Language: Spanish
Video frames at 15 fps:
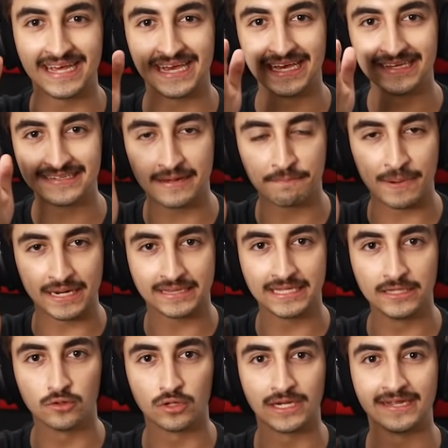Esa parte en
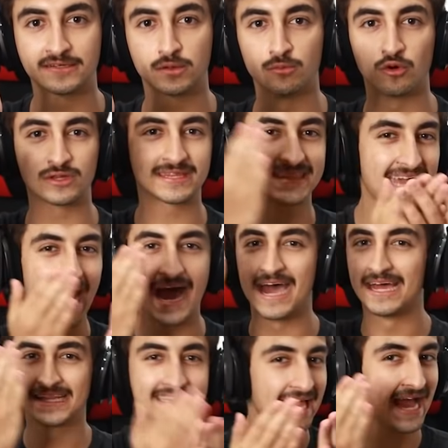donde es como ta,
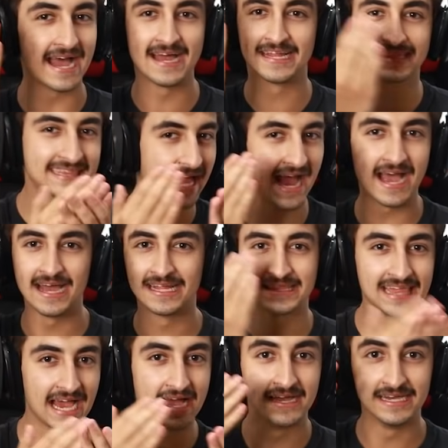ta, ta,
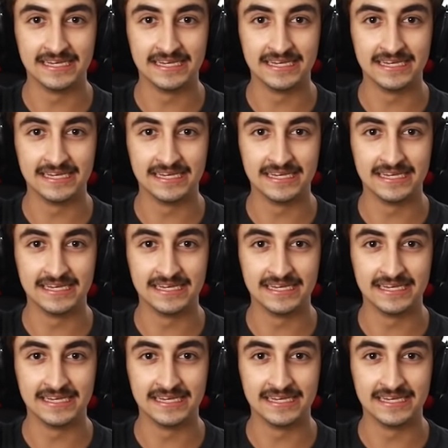ta.